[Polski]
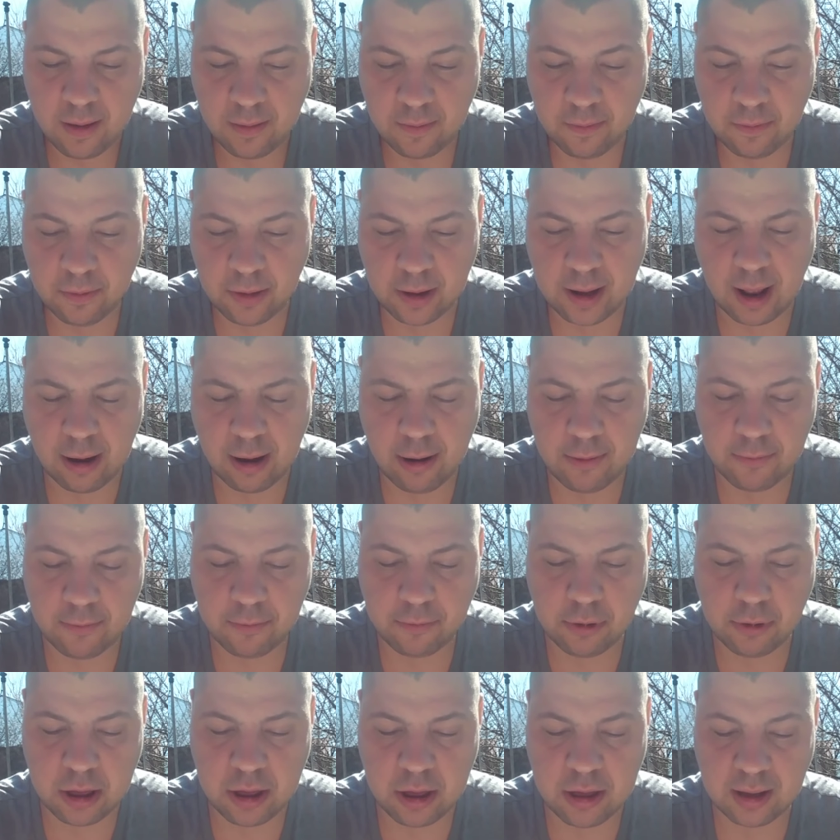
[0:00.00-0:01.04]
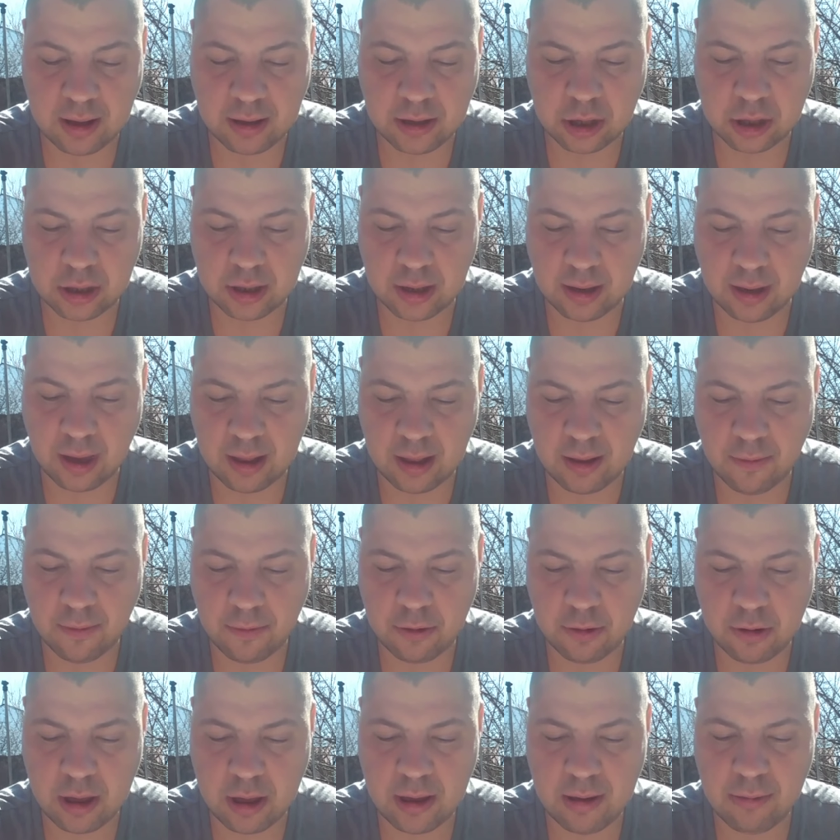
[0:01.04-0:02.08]
Wygrałem właśnie trzy, kiedy
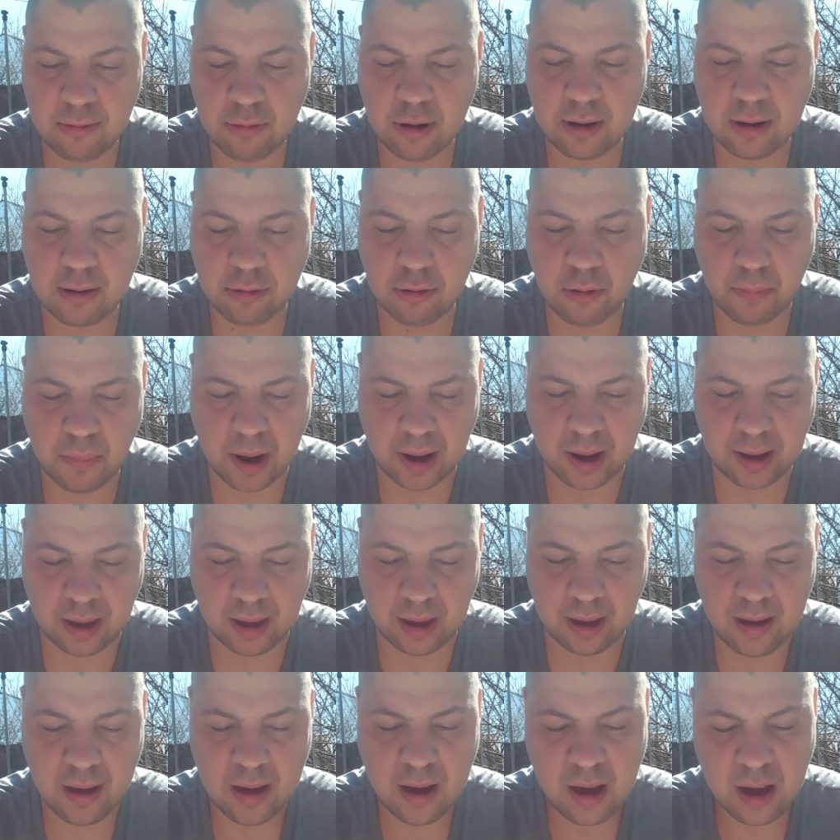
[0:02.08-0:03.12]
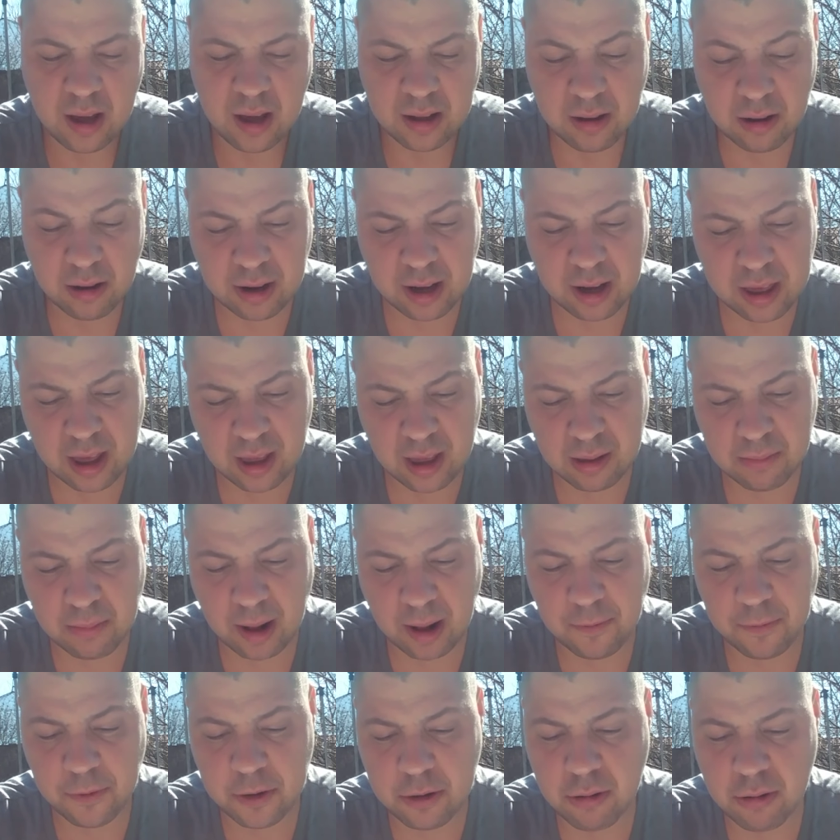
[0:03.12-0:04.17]
wróciły chłopaki. Trochę się
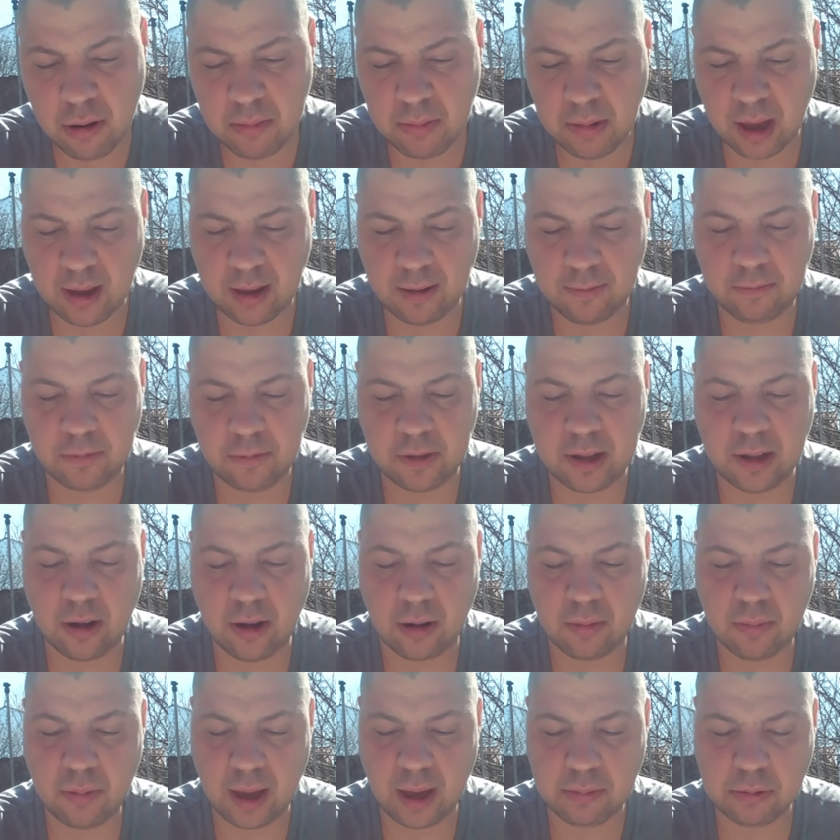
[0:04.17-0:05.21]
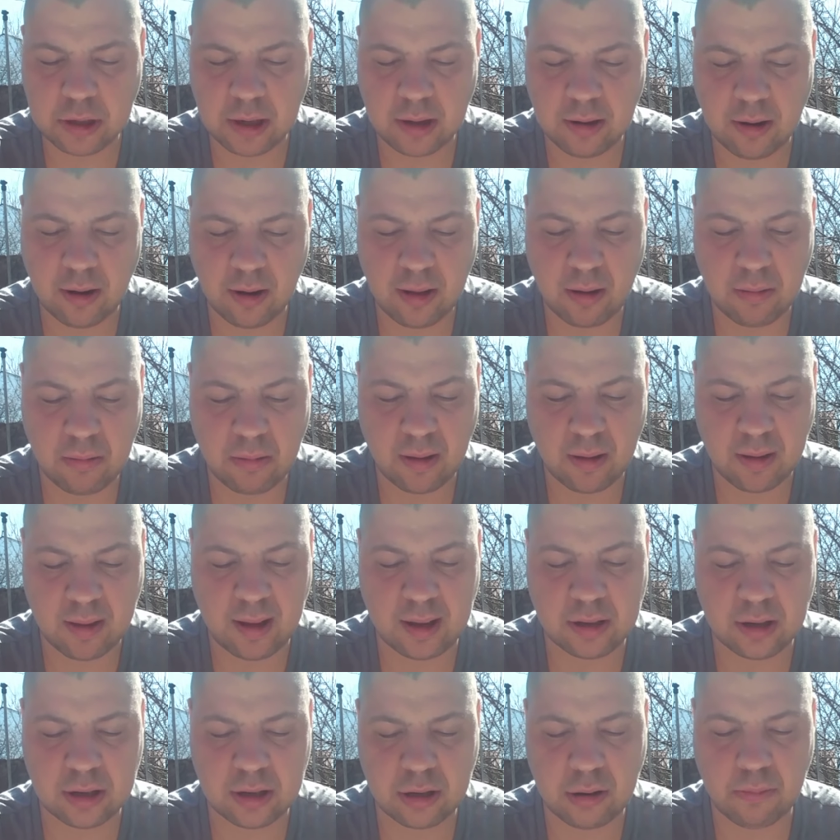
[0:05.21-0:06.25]
zmartwiłem na ich widok, bo jak przychodzą, to
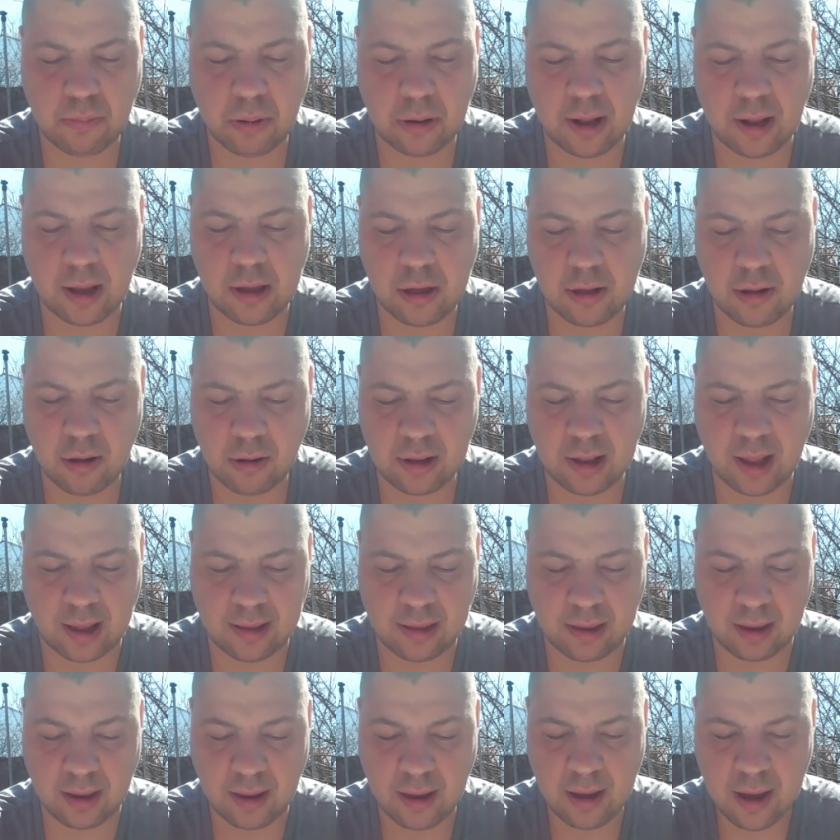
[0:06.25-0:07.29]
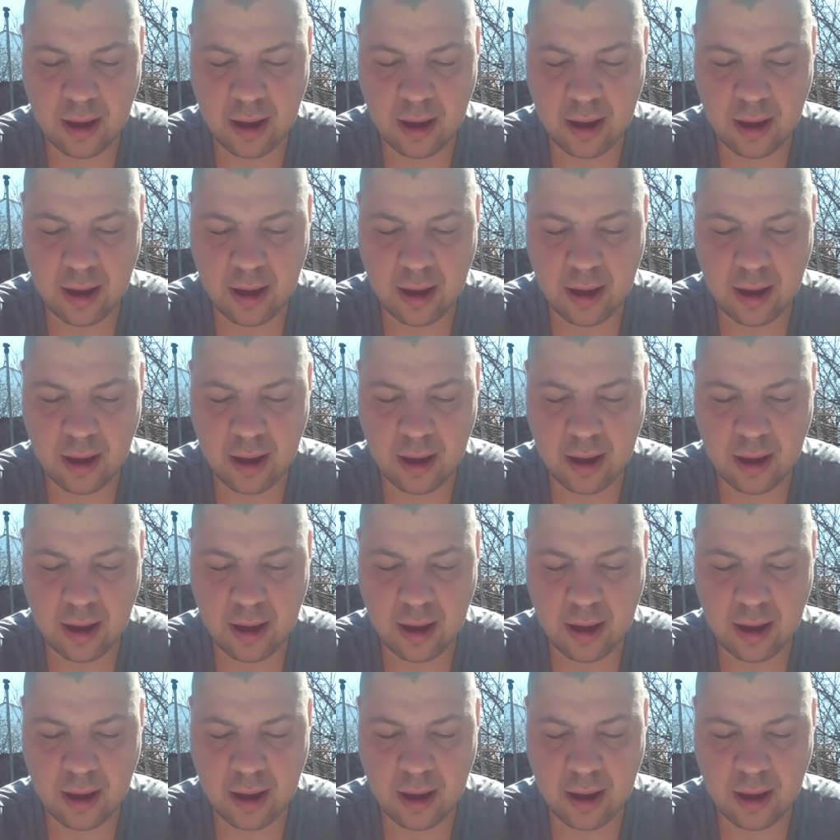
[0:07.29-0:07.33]
znaczy, że pora iść do klasy.